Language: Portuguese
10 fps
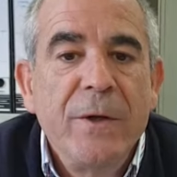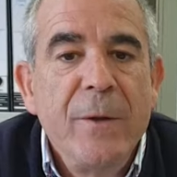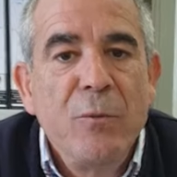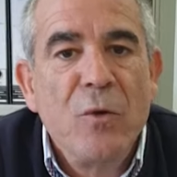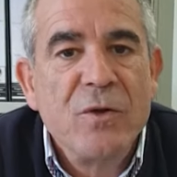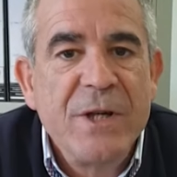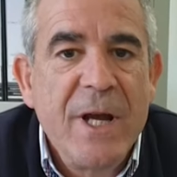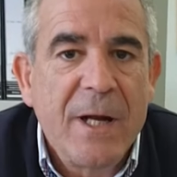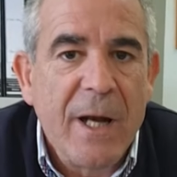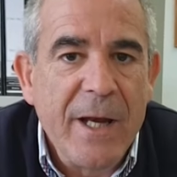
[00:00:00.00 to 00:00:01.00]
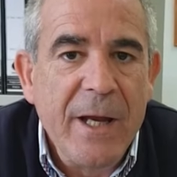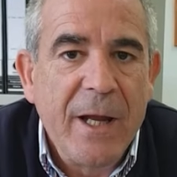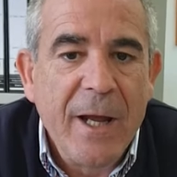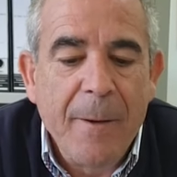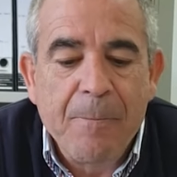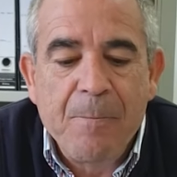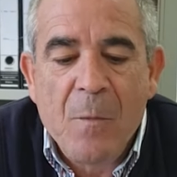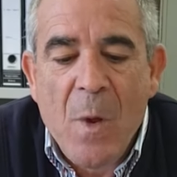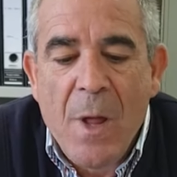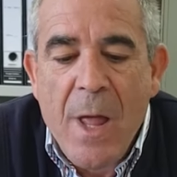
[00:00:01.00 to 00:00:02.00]
de Imunologia Clínica.
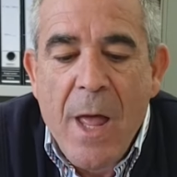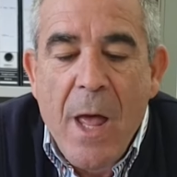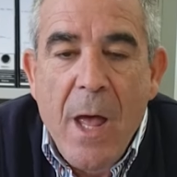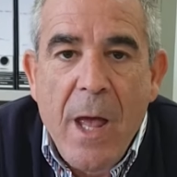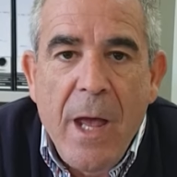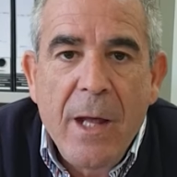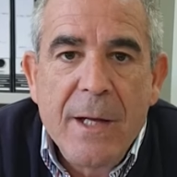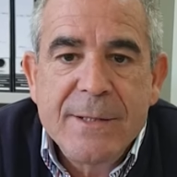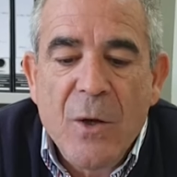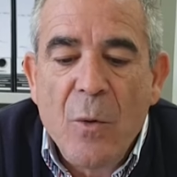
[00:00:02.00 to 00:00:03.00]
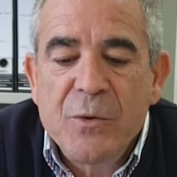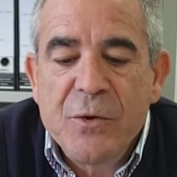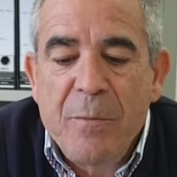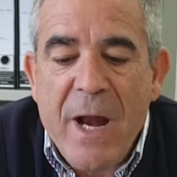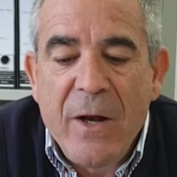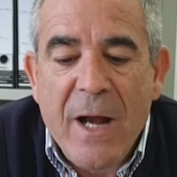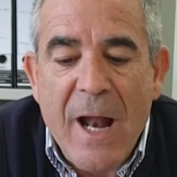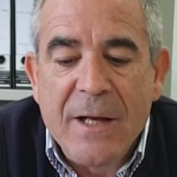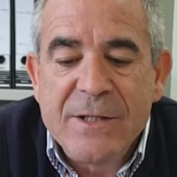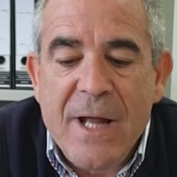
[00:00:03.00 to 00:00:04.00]
Em relação ao professor Mário
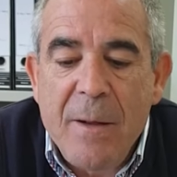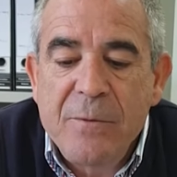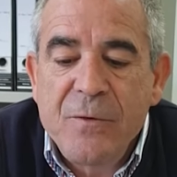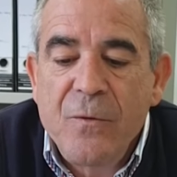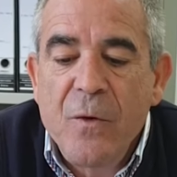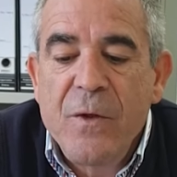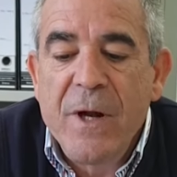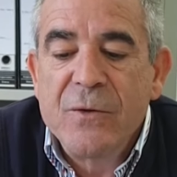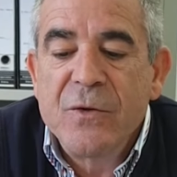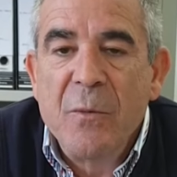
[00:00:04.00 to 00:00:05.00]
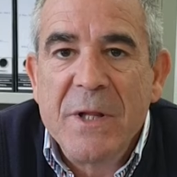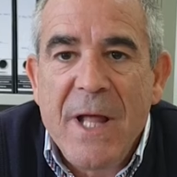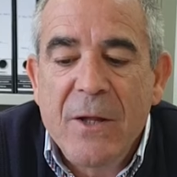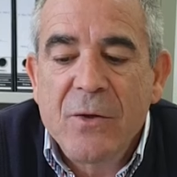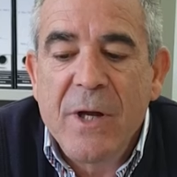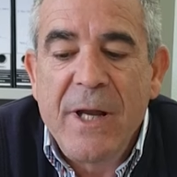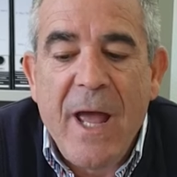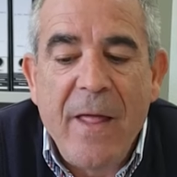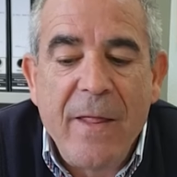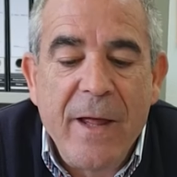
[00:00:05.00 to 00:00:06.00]
Dalla Chaves, foi durante o seu mandato
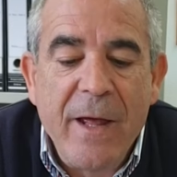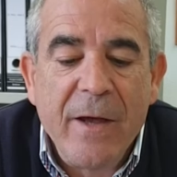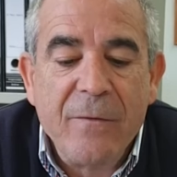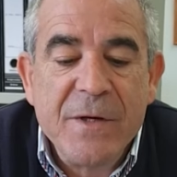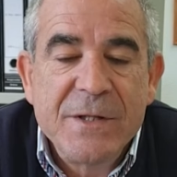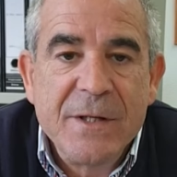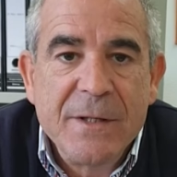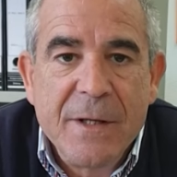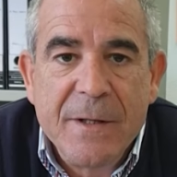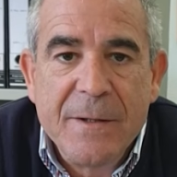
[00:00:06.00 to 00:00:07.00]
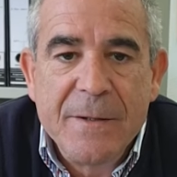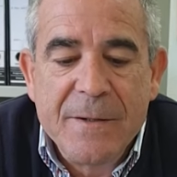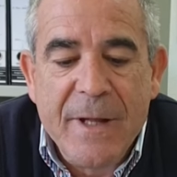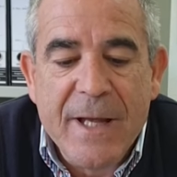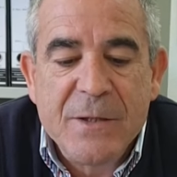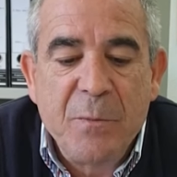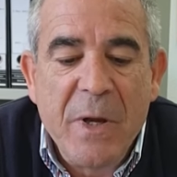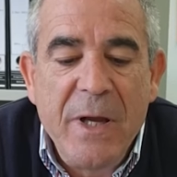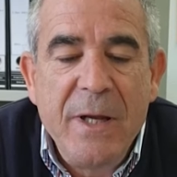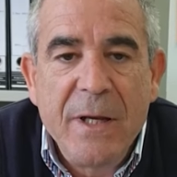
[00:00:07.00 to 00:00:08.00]
criada a revista da
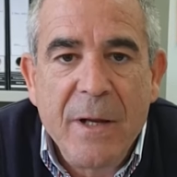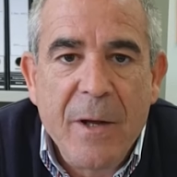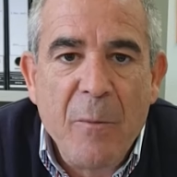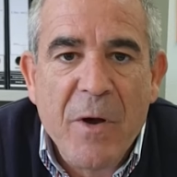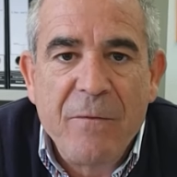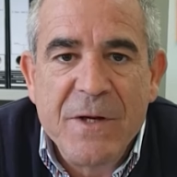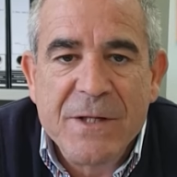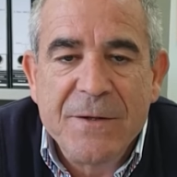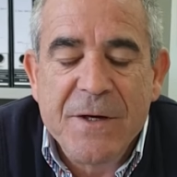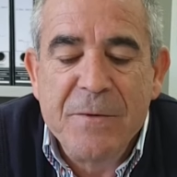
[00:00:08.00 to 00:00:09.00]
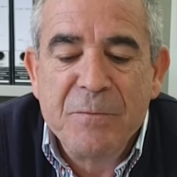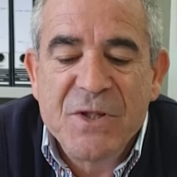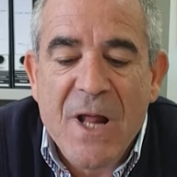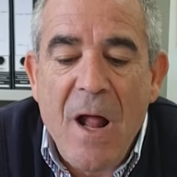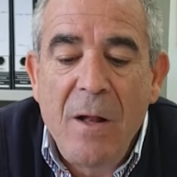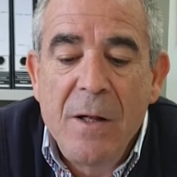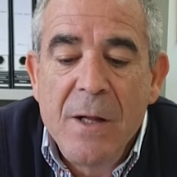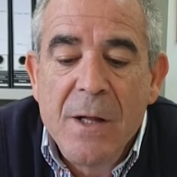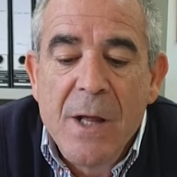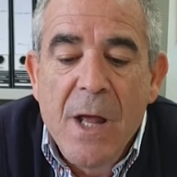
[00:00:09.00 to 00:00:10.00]
SPI, que é uma revista trimestral,
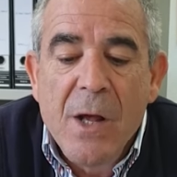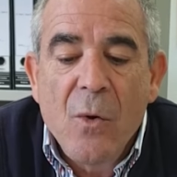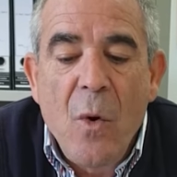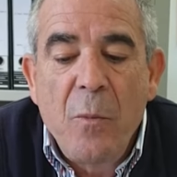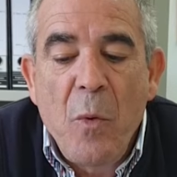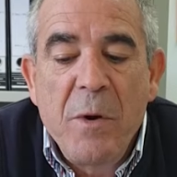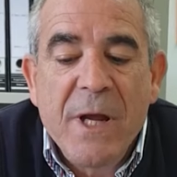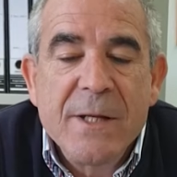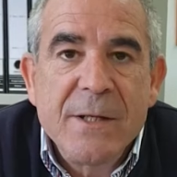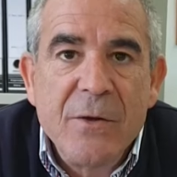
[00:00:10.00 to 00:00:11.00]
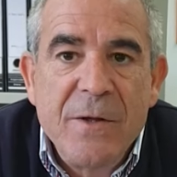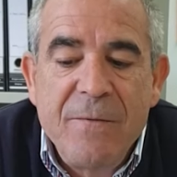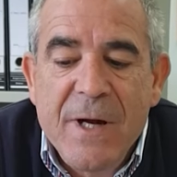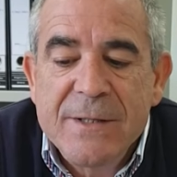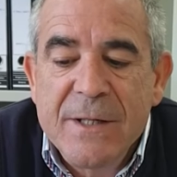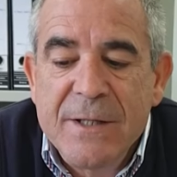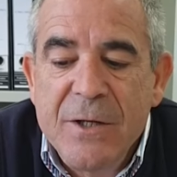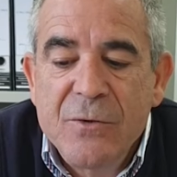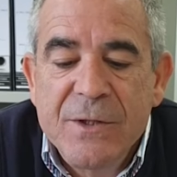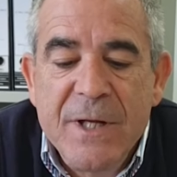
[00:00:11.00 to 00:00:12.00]
com a publicação de diversos
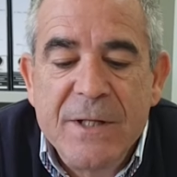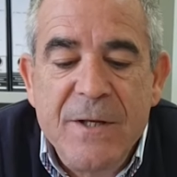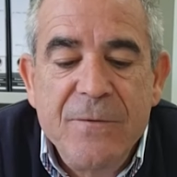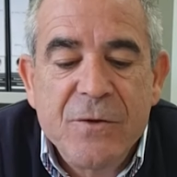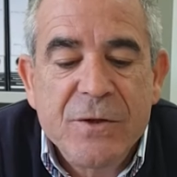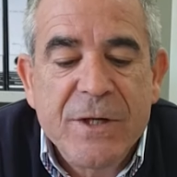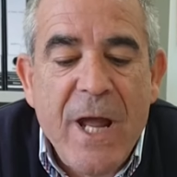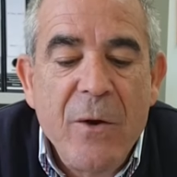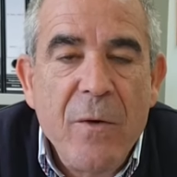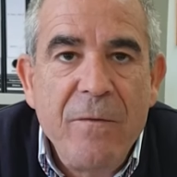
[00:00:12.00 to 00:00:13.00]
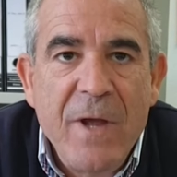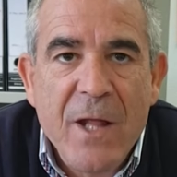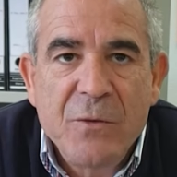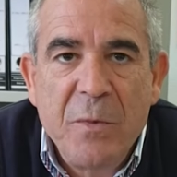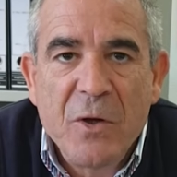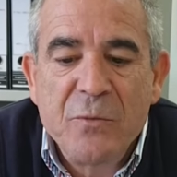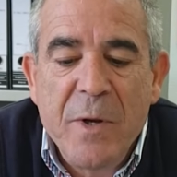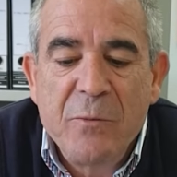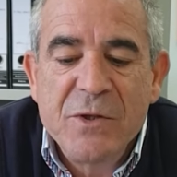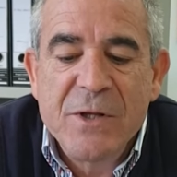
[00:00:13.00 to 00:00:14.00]
artigos científicos que eram enviados pelos
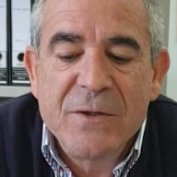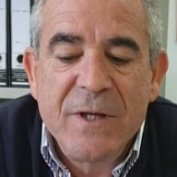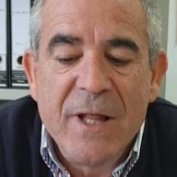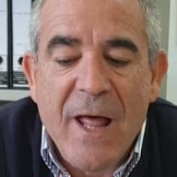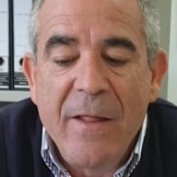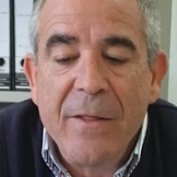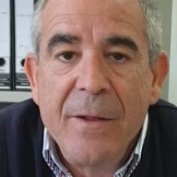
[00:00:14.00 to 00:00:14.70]
membros da sociedade.